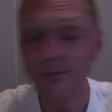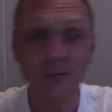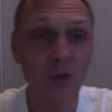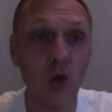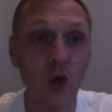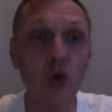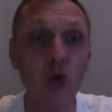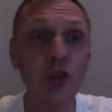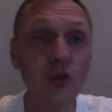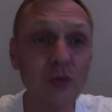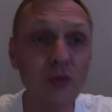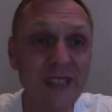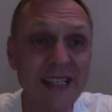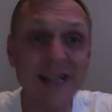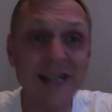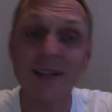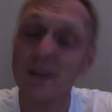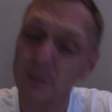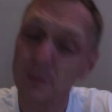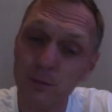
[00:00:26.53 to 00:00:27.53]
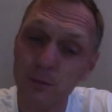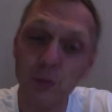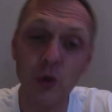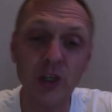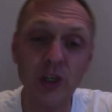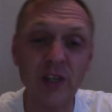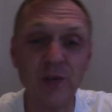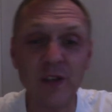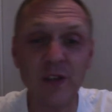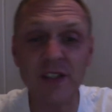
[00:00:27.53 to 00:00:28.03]
Hoy un día muy
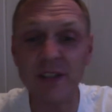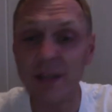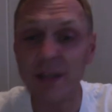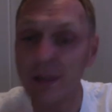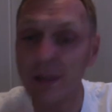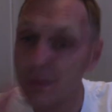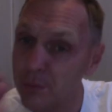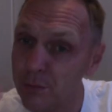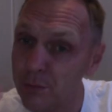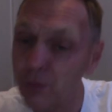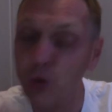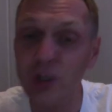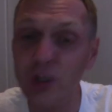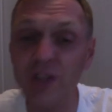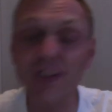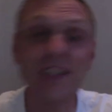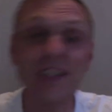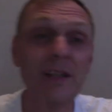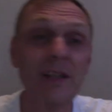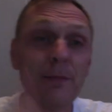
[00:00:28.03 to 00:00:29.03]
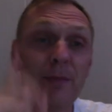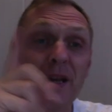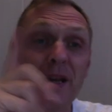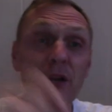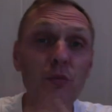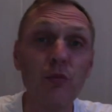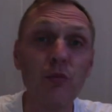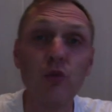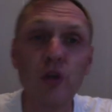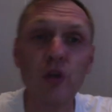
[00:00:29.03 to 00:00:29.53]
difícil, muy difícil, pero
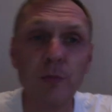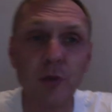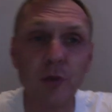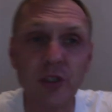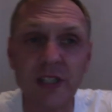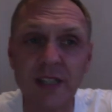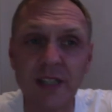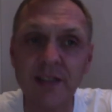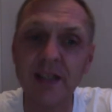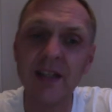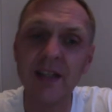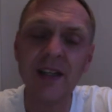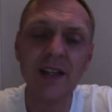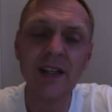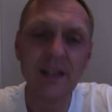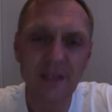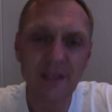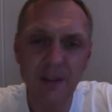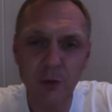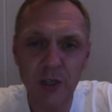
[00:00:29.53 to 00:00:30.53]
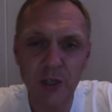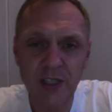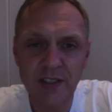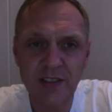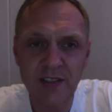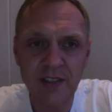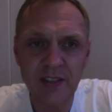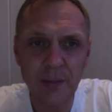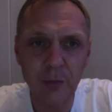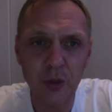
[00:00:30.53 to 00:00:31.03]
muy importante. Te voy a
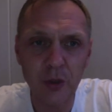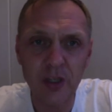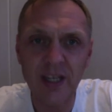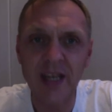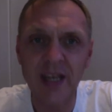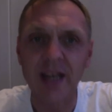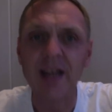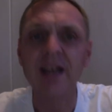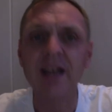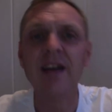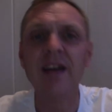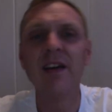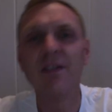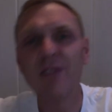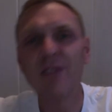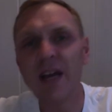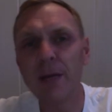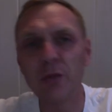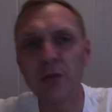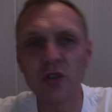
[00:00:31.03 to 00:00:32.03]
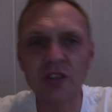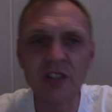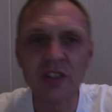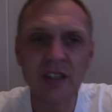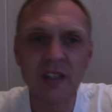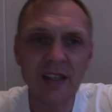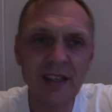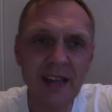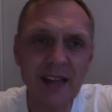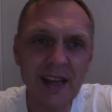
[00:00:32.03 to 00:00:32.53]
decir por qué. Veamos
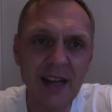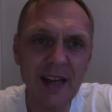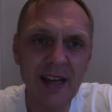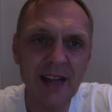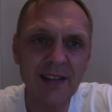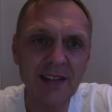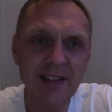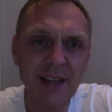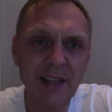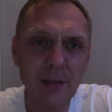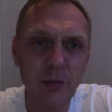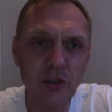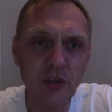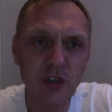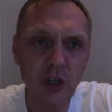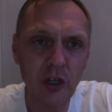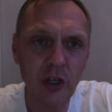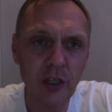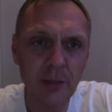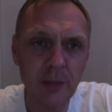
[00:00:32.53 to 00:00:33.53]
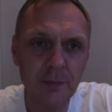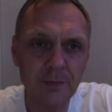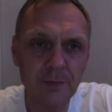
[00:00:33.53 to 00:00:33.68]
qué tenemos hoy.